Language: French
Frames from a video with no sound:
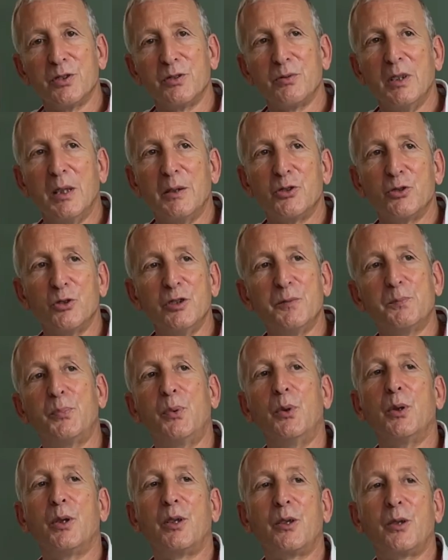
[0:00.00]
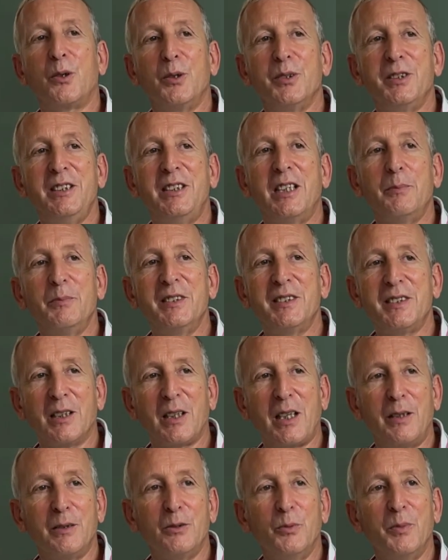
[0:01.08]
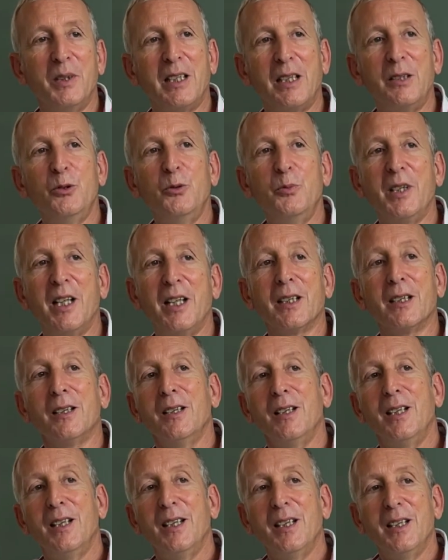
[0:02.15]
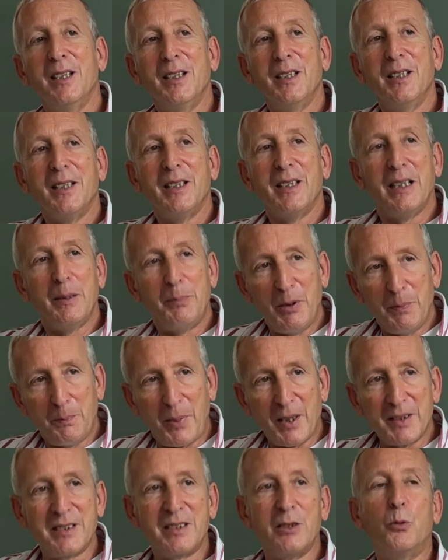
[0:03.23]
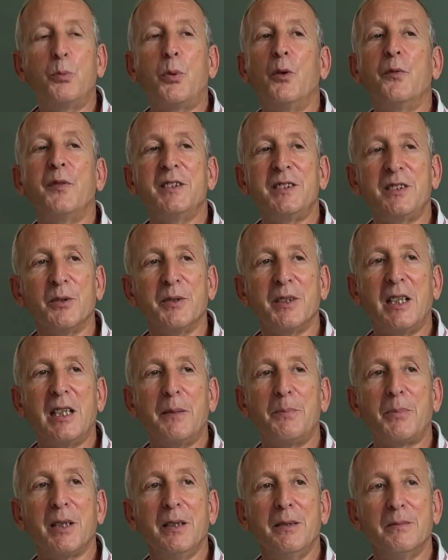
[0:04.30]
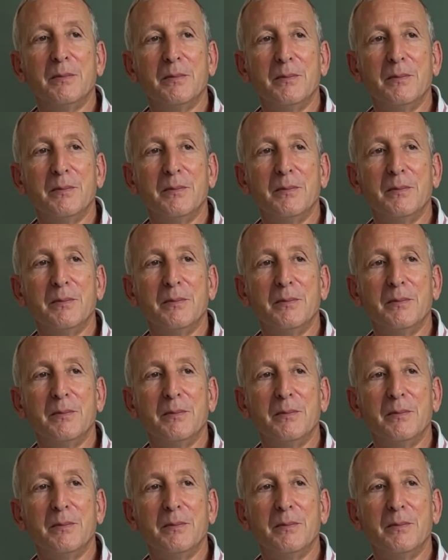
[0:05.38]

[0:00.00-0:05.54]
suis là juste pour redynamiser, rallumer la lumière et puis passer au professionnel après.